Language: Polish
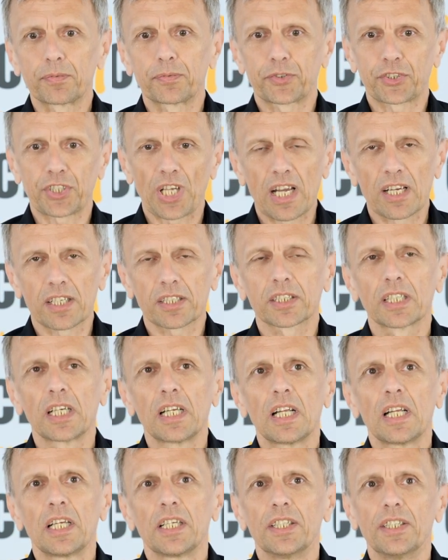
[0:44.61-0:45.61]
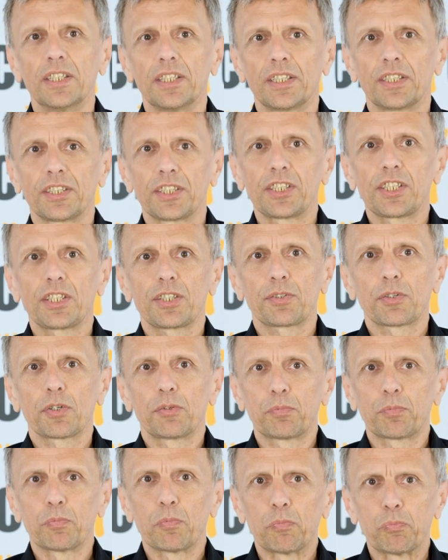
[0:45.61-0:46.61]
wsiach e, i
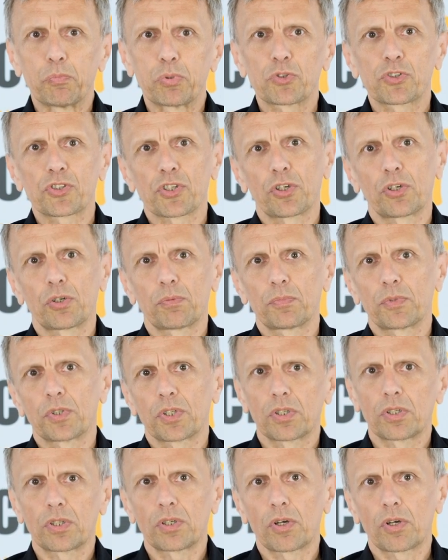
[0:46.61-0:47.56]
budzą e,